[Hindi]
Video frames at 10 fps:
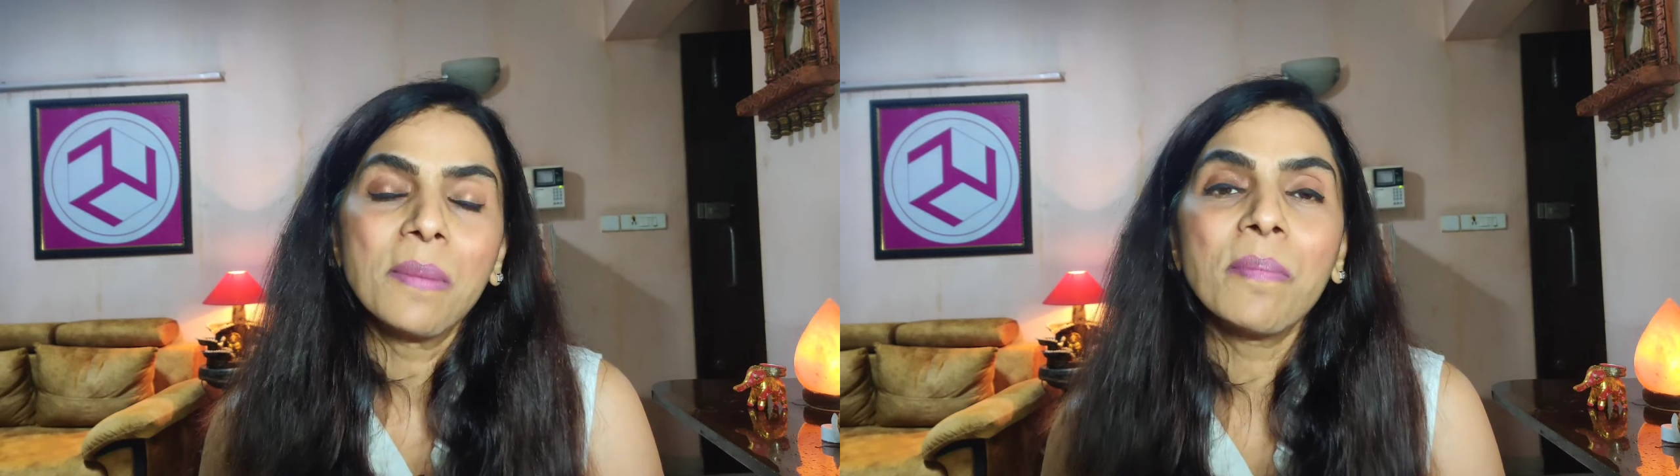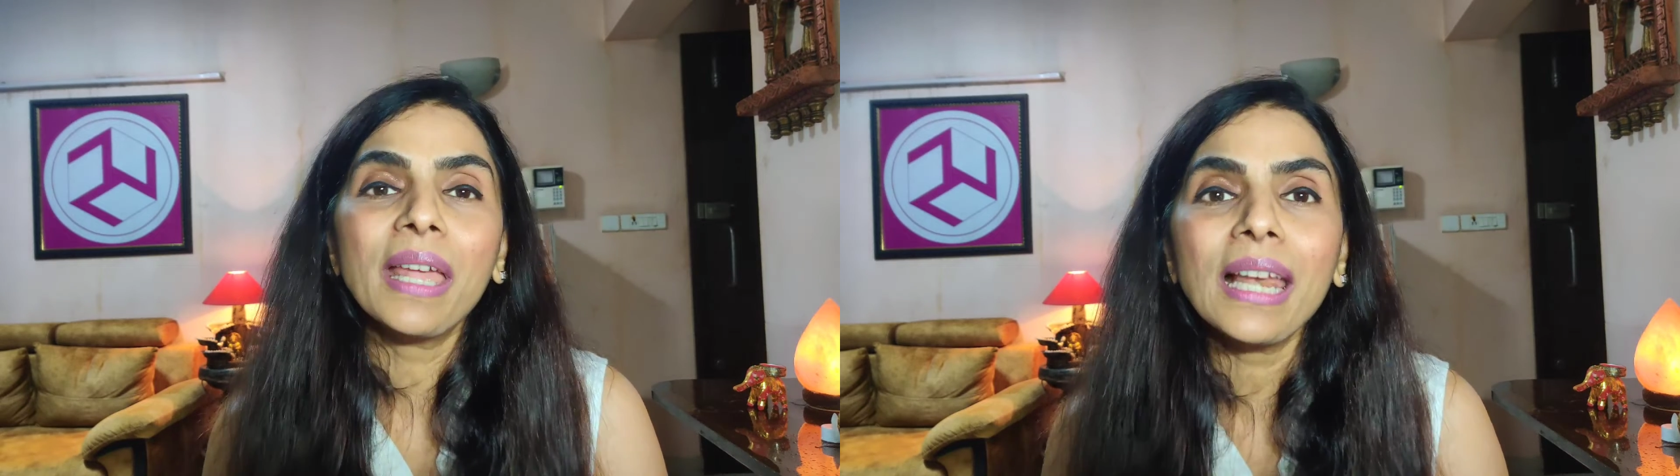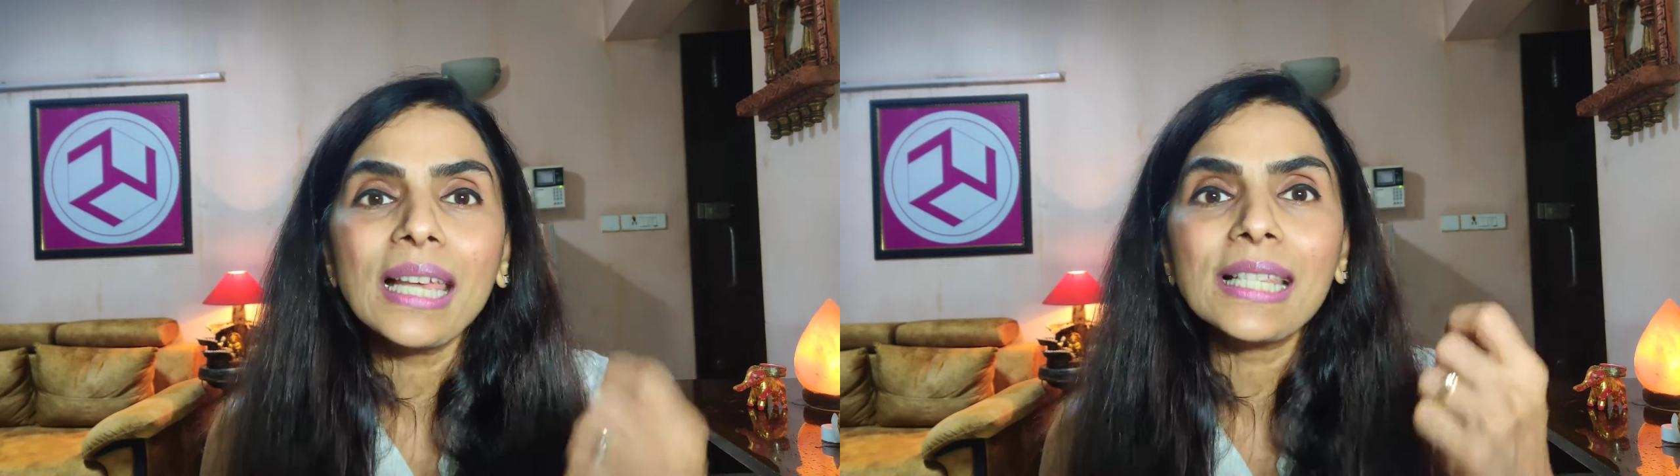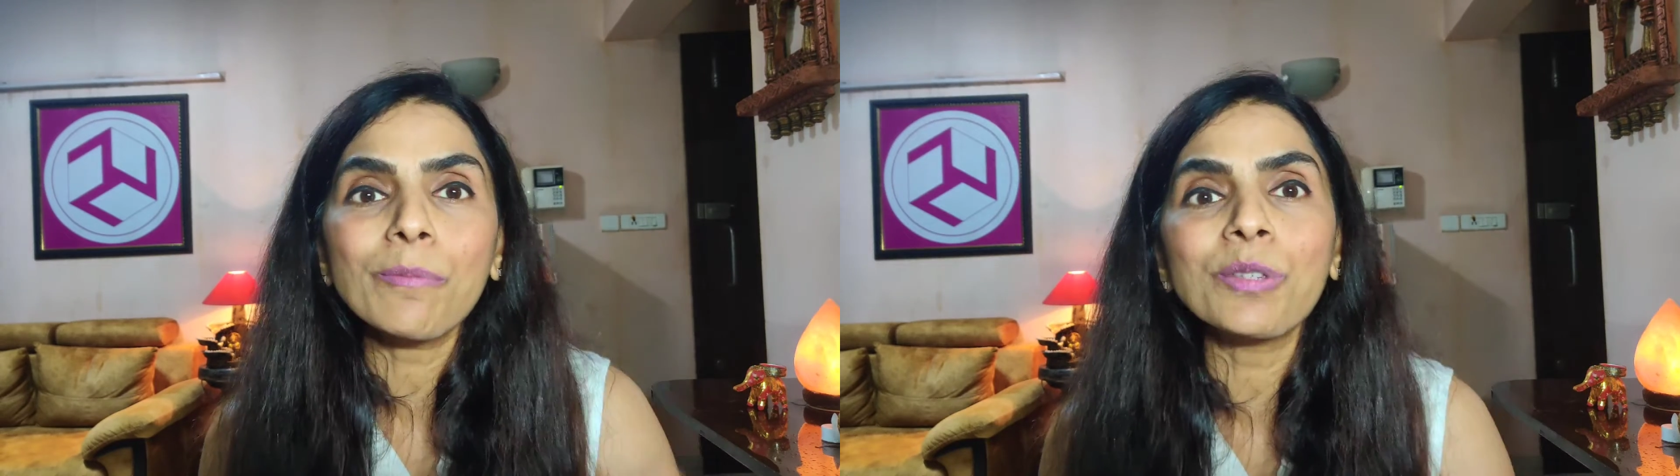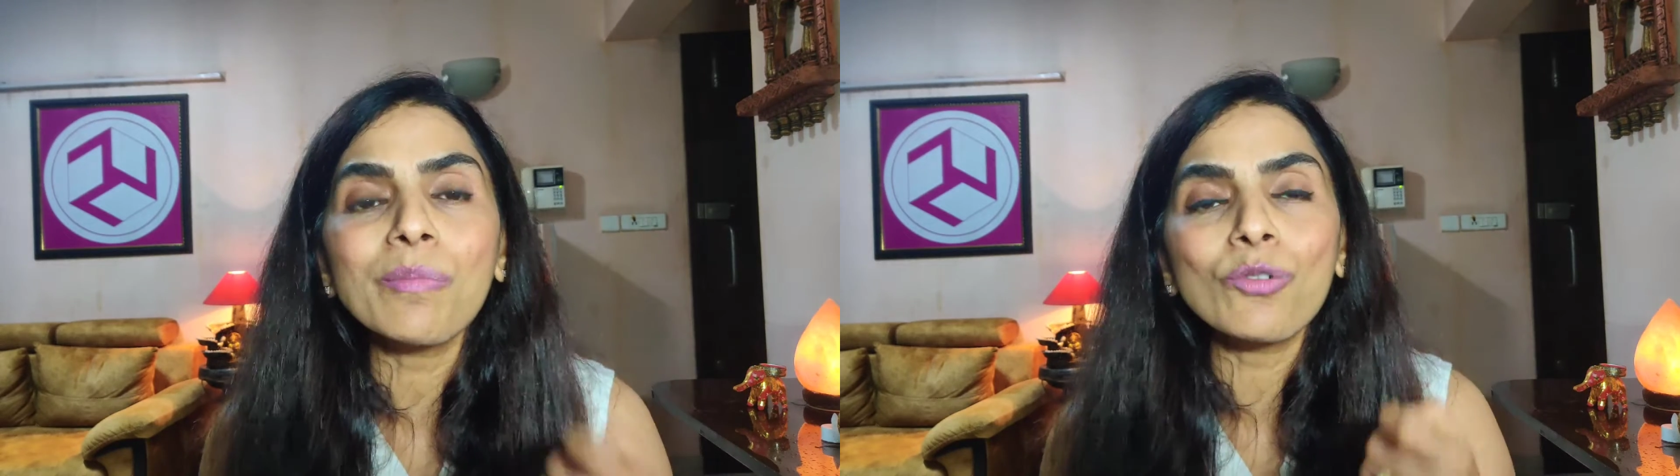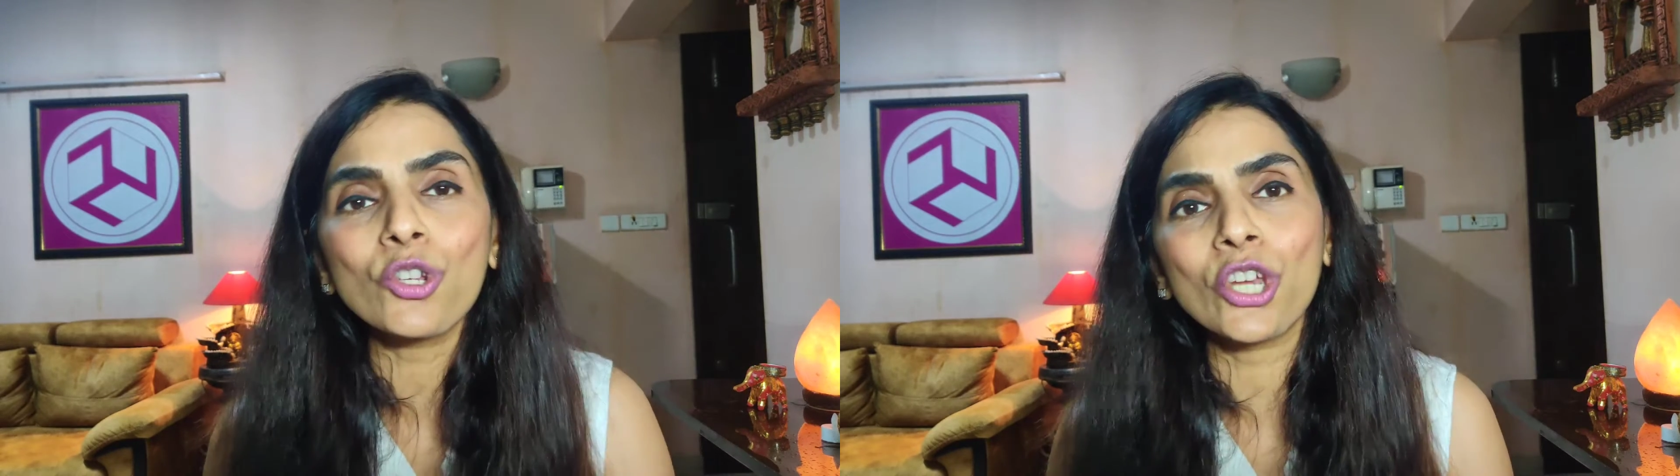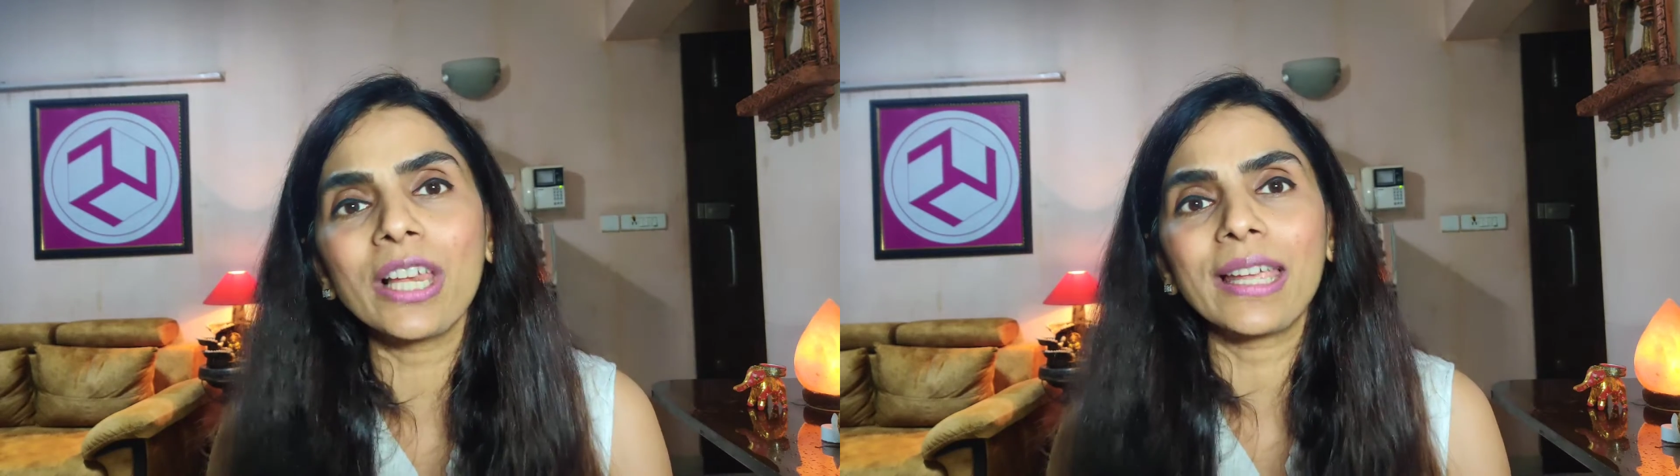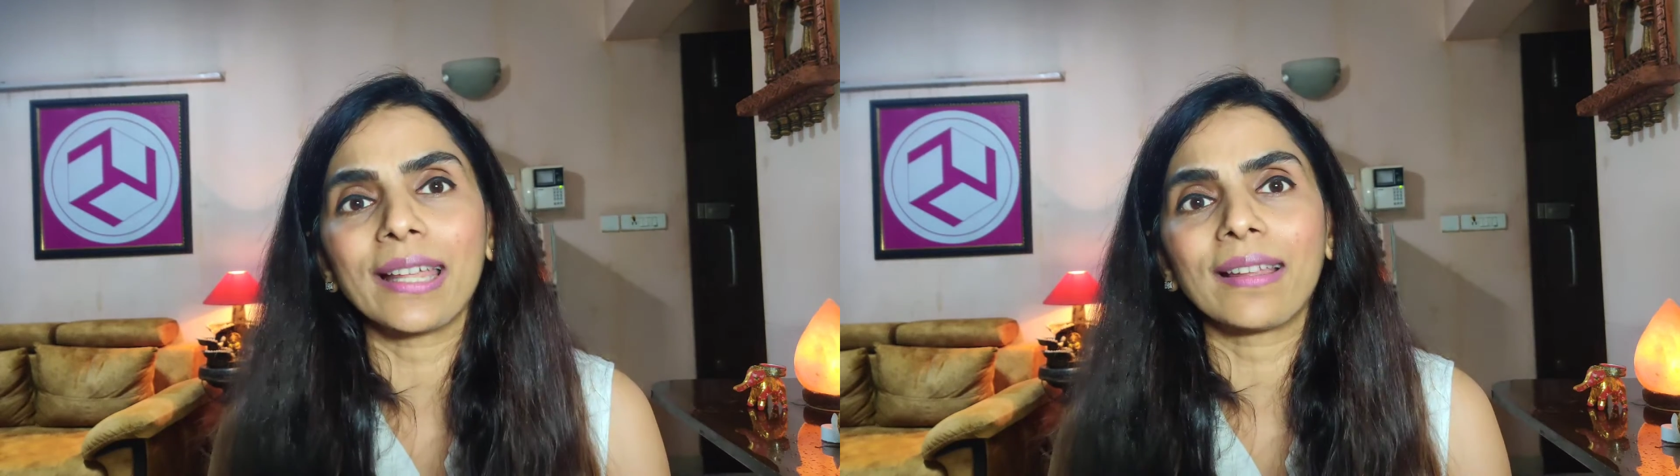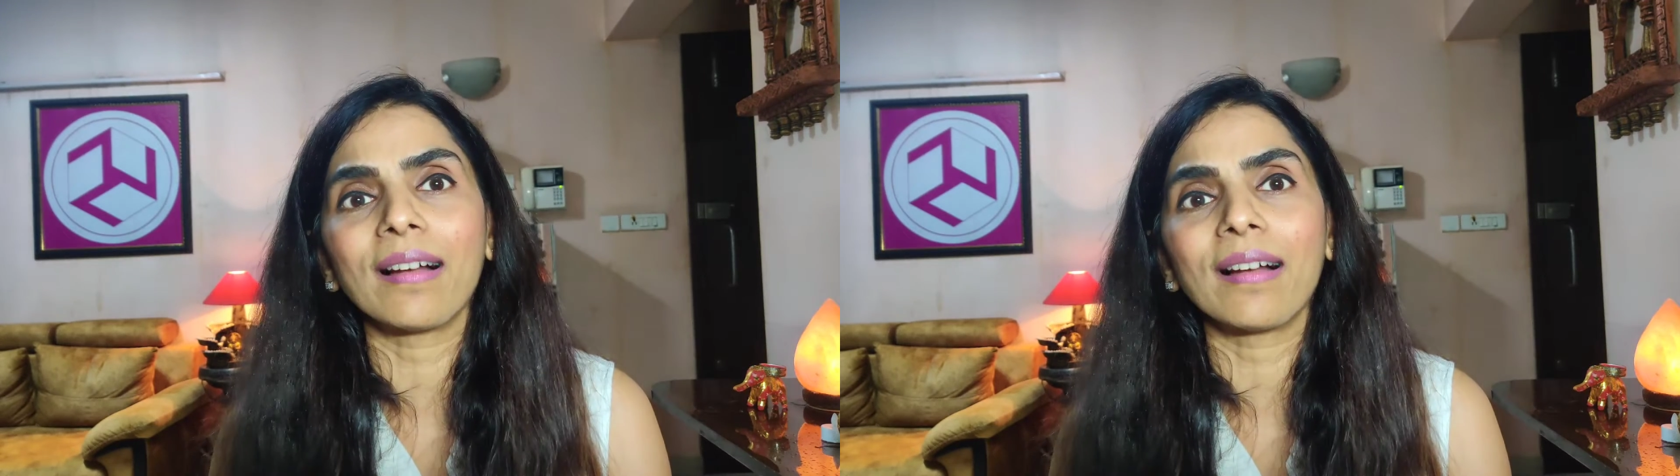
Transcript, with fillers: मेरे लिए सबसे मुश्किल ये